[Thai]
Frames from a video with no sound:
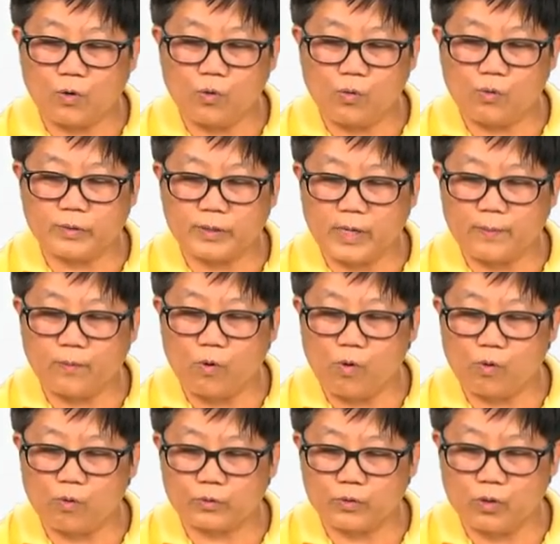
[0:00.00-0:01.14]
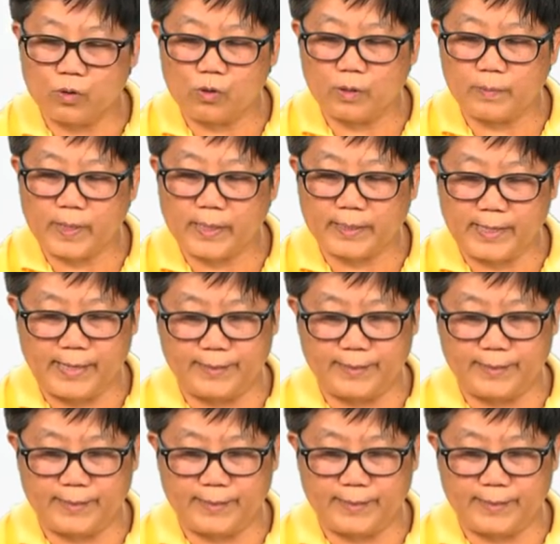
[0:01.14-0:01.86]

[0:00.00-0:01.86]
คูณกับ6ยกกำลัง